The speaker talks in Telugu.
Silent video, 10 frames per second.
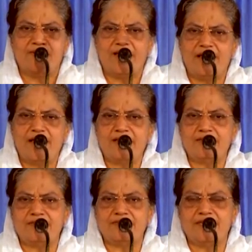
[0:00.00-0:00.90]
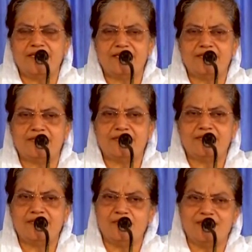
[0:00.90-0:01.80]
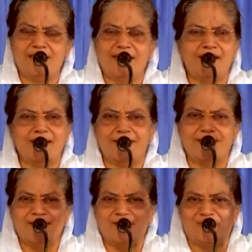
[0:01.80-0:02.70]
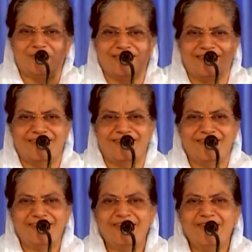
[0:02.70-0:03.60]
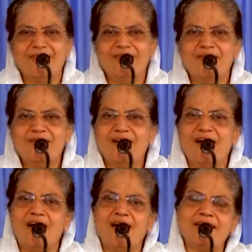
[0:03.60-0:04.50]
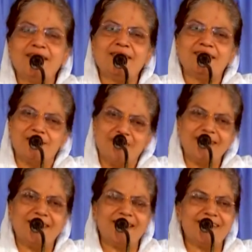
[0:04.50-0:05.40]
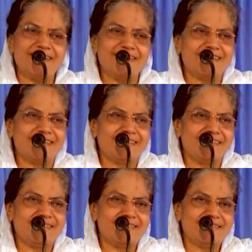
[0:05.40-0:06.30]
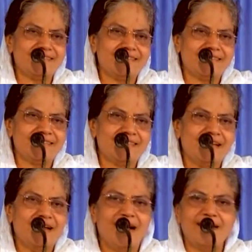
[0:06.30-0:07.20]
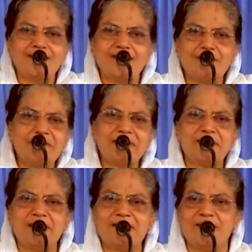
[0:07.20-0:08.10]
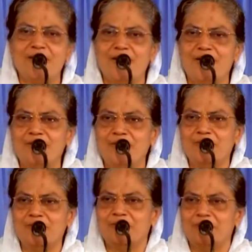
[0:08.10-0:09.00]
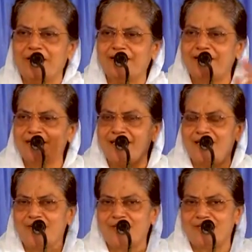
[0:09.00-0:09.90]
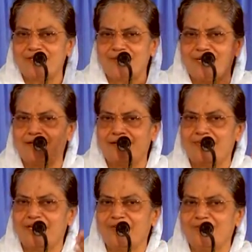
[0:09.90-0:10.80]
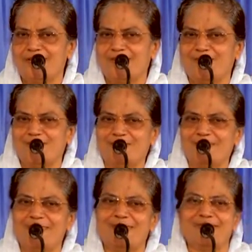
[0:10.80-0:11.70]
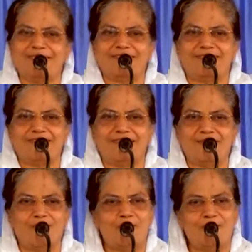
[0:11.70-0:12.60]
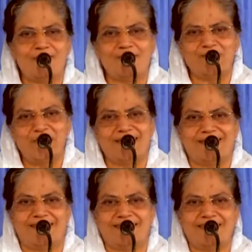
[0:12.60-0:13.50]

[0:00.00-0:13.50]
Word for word: వెరీ గుడ్ వెరీ గుడ్ ఇంకోసారి అట్లా గట్టిగా చెప్పండి ఆయన సమాధానానికే కర్త ఆయన సమస్త జ్ఞానమునకు మించిన దేవుని సమాధానం నీకు నాకు అనుగ్రహిస్తాడు ఇస్ ఆథర్ ఆఫ్ పీస్